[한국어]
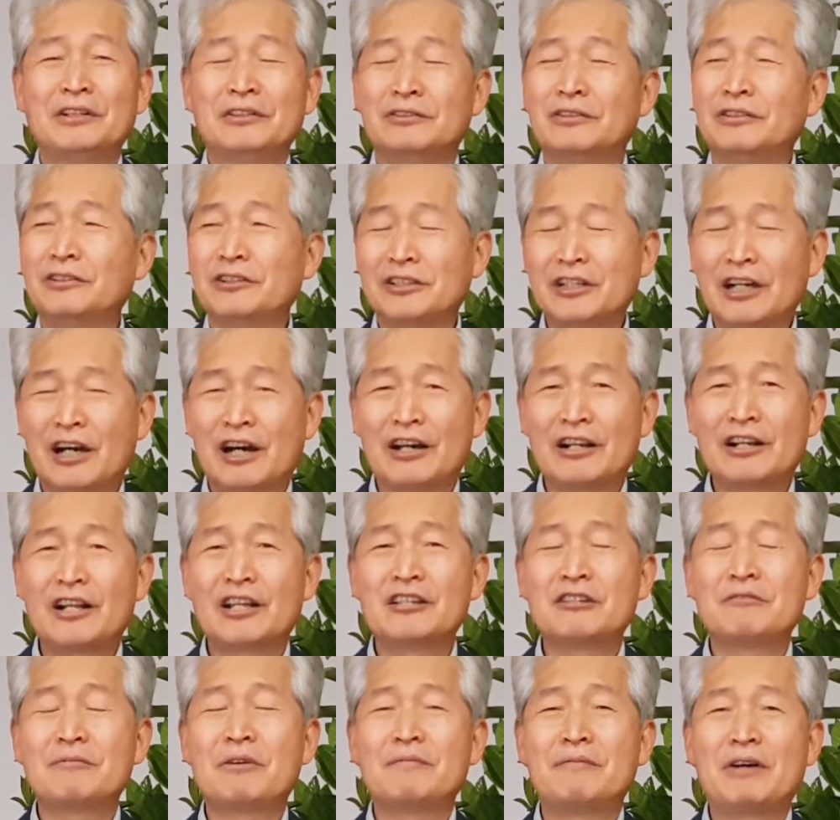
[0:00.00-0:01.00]
너희가
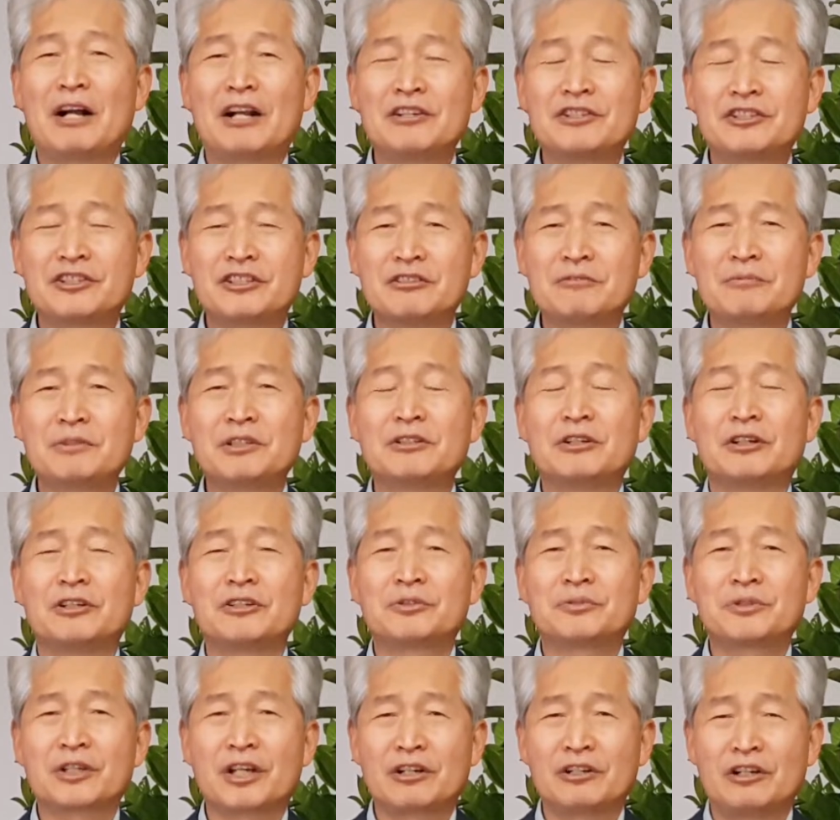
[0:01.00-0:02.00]
하나님의 말씀이 너희
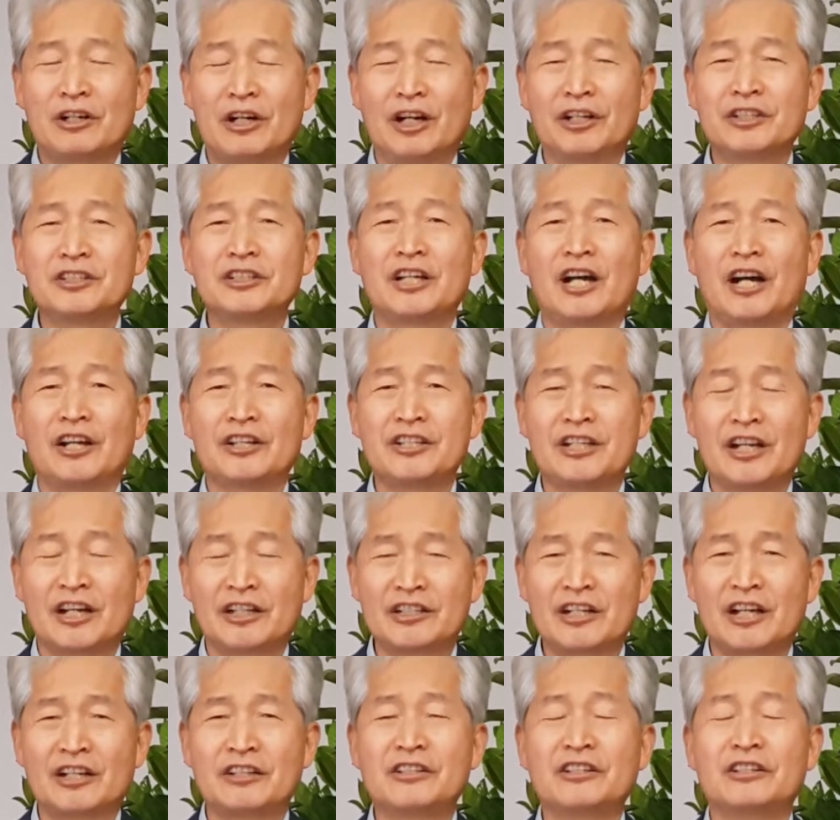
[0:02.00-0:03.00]
속에 거하지
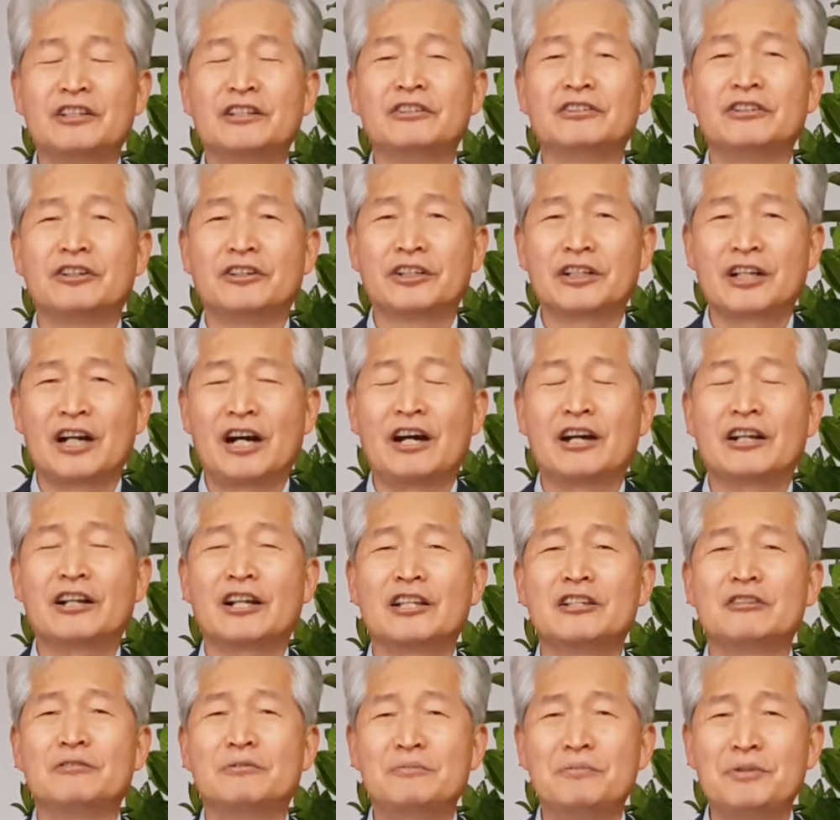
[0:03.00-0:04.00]
아니하나니 이는 너희가
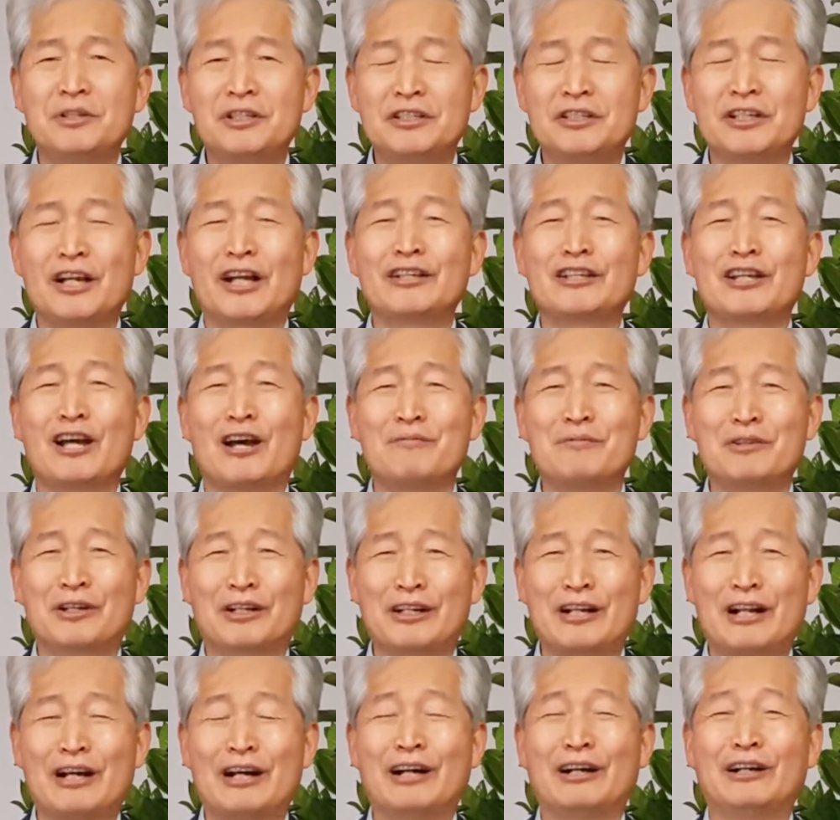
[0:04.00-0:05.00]
하나님을 믿지
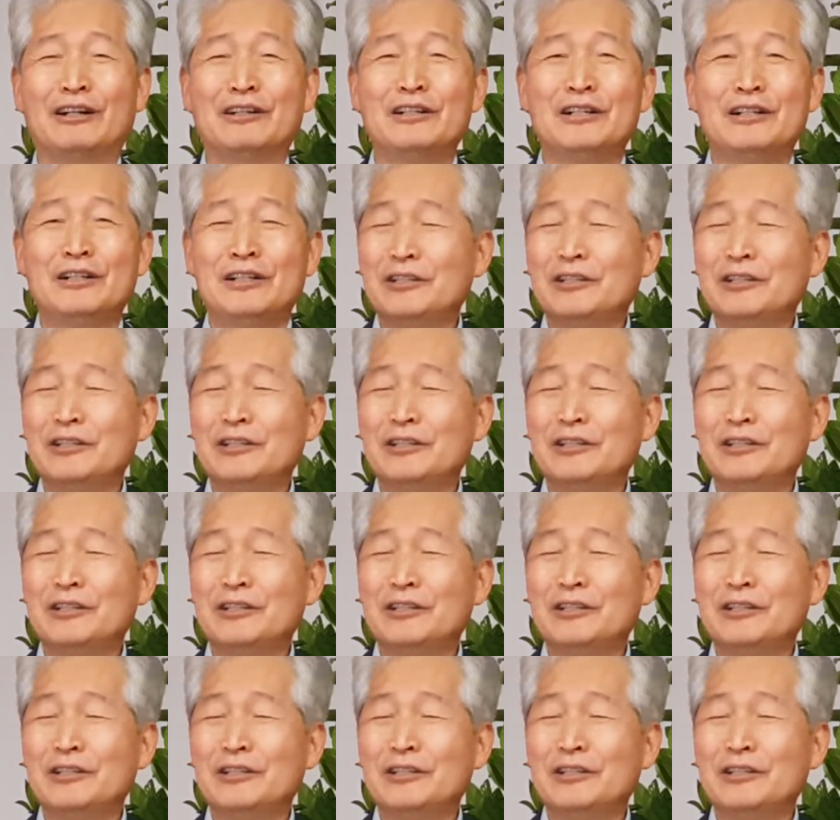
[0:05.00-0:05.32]
아니함이로라.